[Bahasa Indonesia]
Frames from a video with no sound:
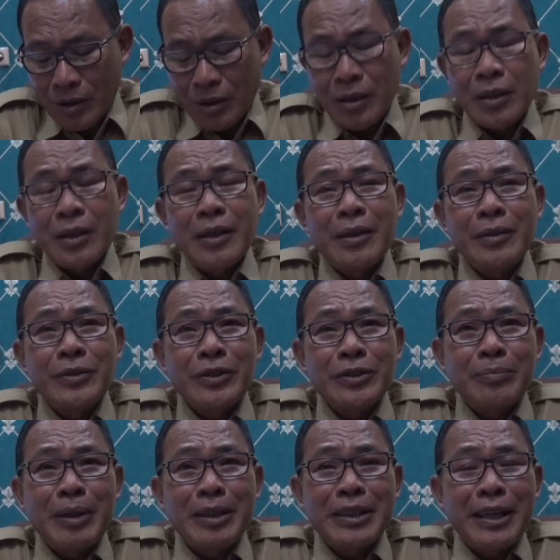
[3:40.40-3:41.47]
Eh, untuk
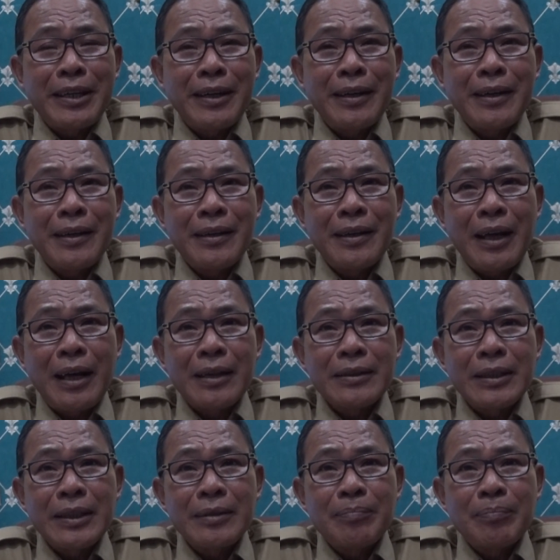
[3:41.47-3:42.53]
sementara
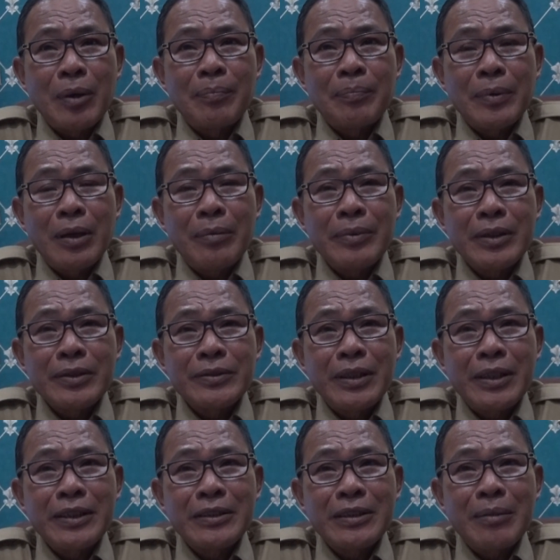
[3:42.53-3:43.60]
atlet Porprov yang
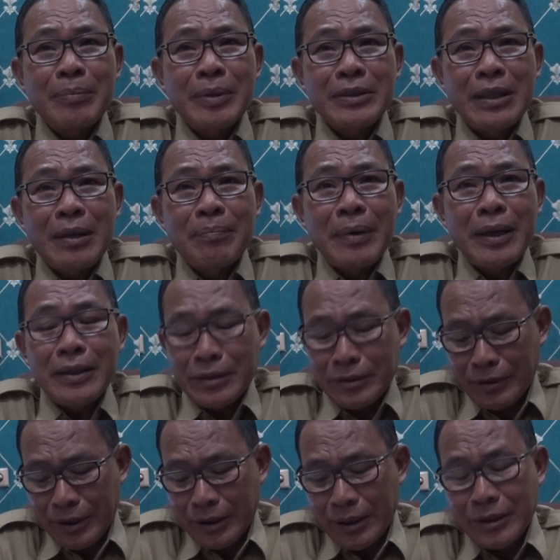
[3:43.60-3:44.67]
sudah kita persiapkan
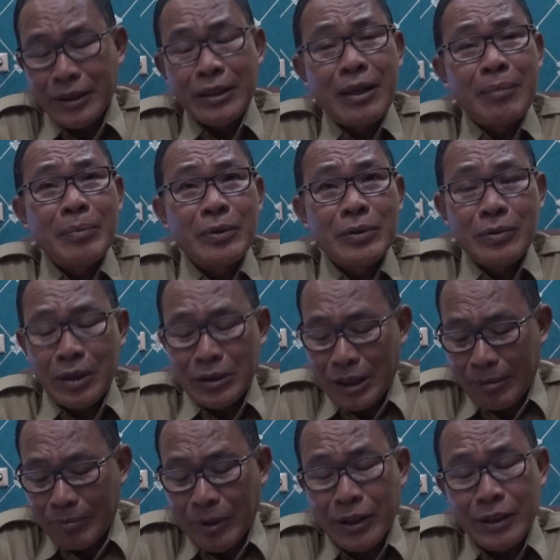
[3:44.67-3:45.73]
itu ada 32
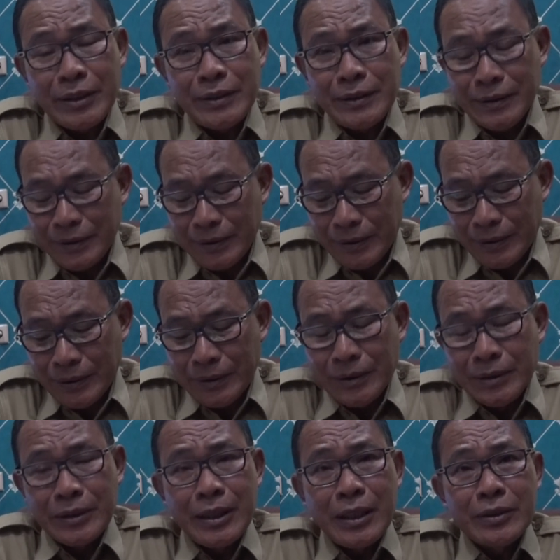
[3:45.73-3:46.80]
cabur
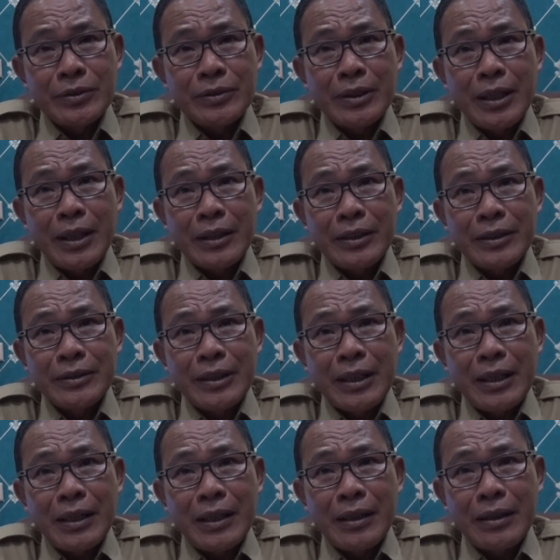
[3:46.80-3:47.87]
yang sudah
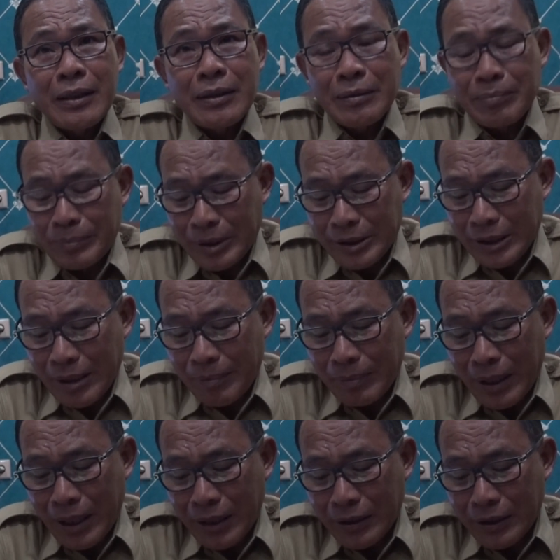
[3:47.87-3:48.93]
kita
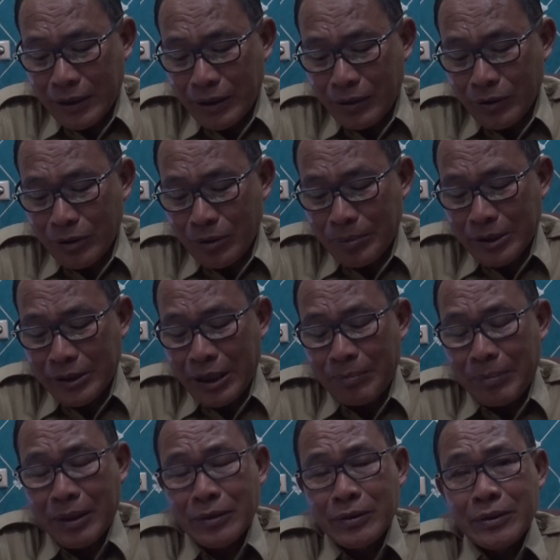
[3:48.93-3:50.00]
persiapkan. Ini untuk
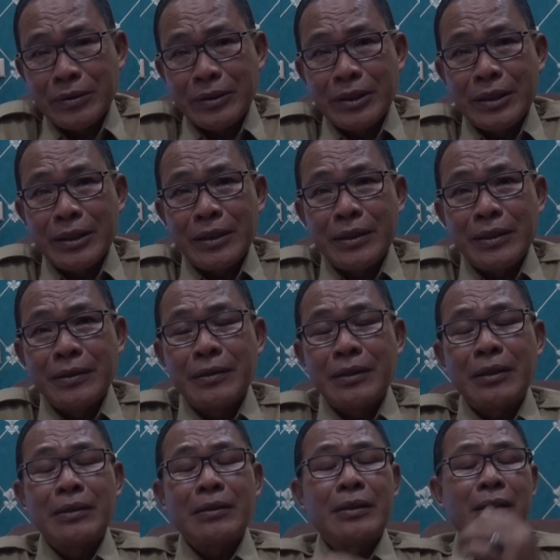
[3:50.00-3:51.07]
persiapan untuk di
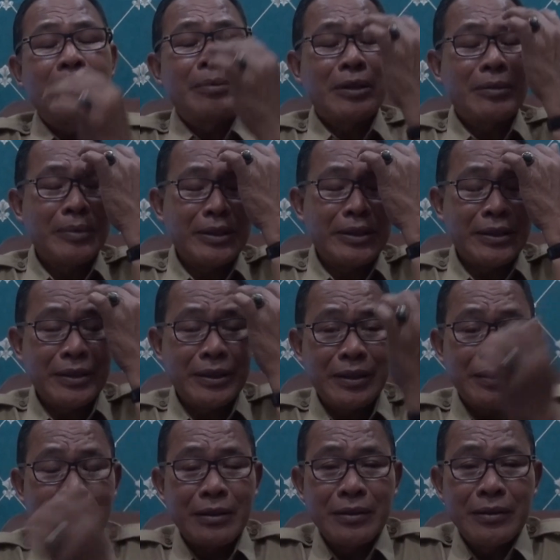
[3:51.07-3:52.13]
apa namanya
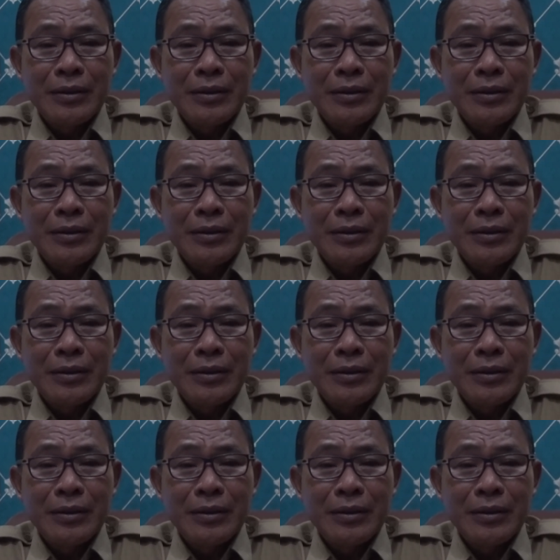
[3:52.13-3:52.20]
di